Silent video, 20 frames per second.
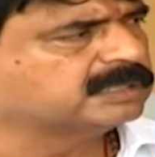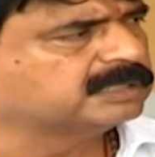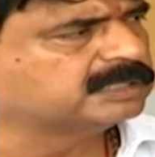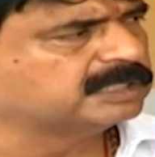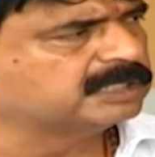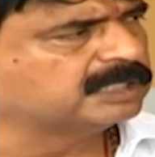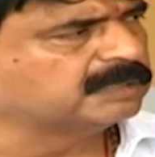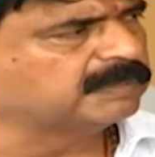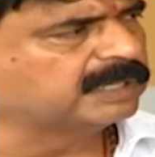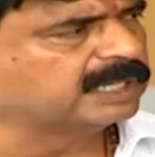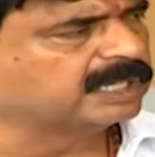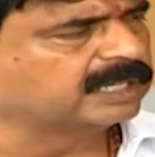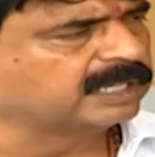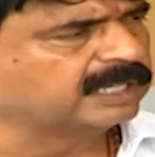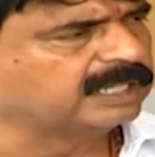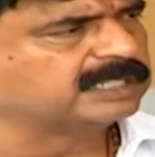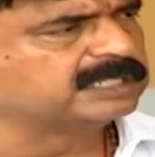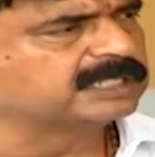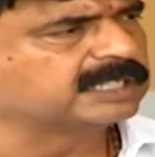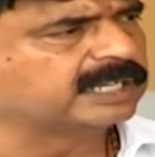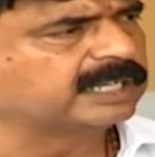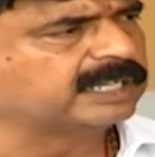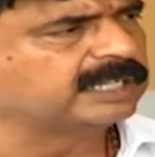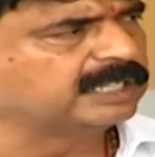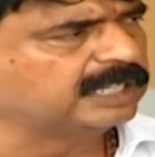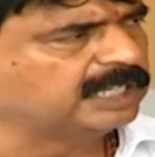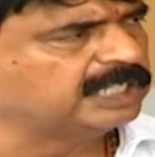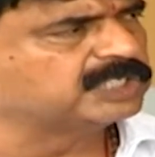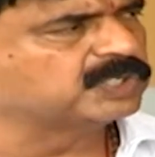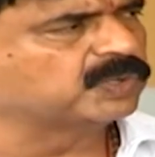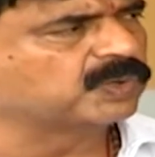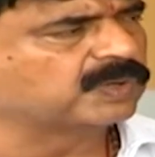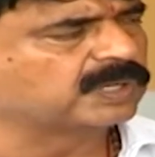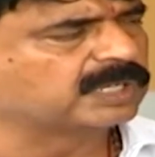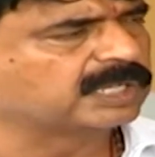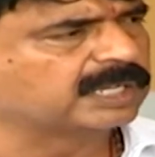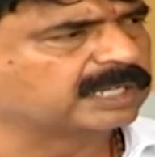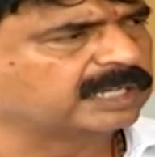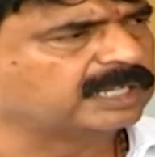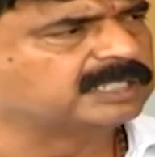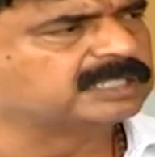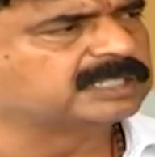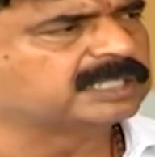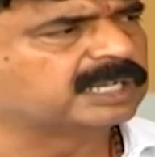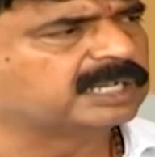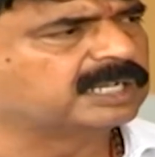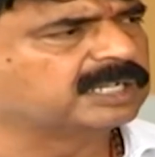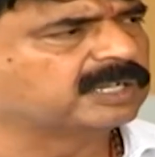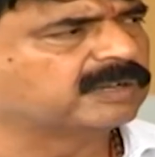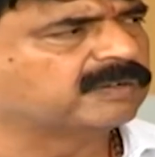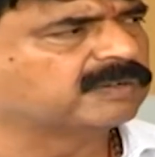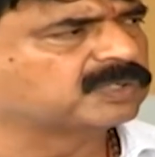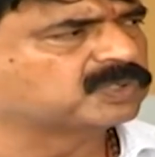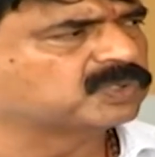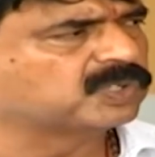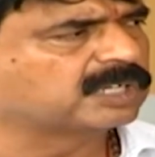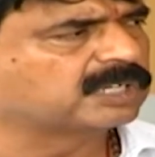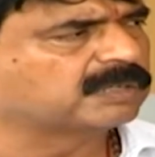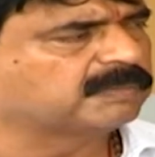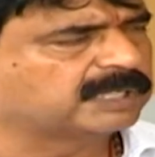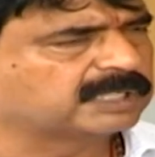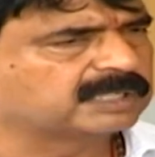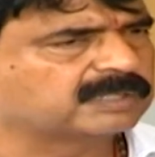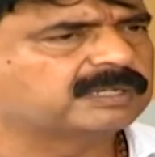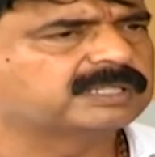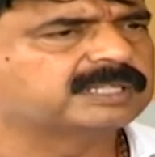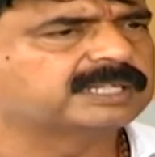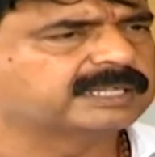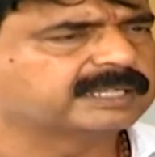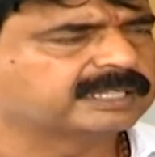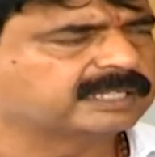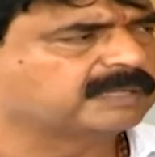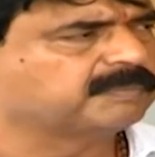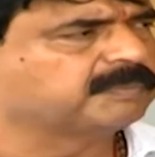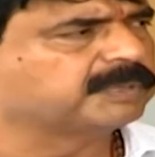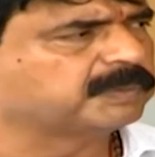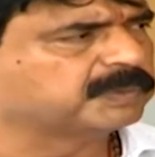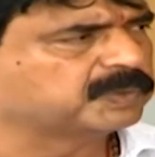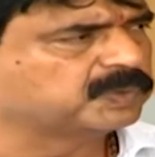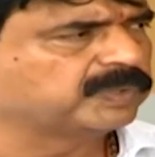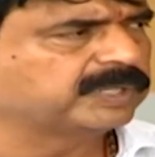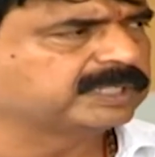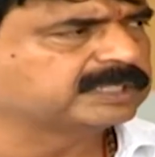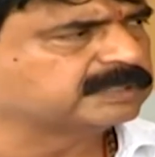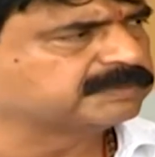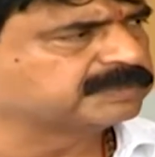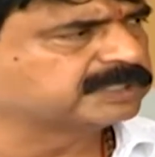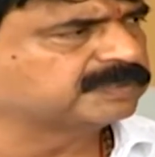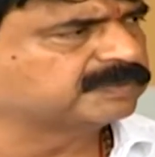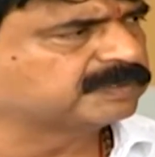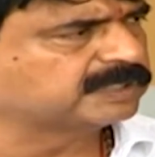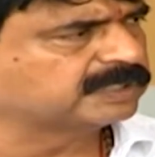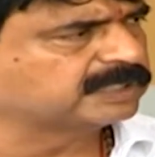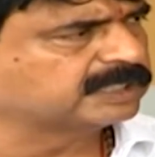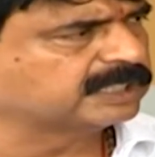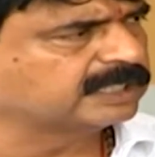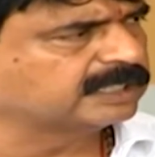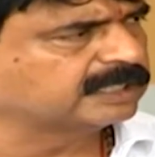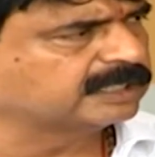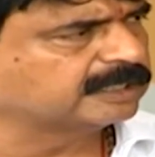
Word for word: సినిమా రిలీజ్ రెడీ రిలీజ్ అవ్వకుండా రిలీజ్ రెడీగా ఉన్న చోట్ల మాత్రం దానికి ప్రభుత్వం ఎగ్జామ్షన్ ఉంటుంది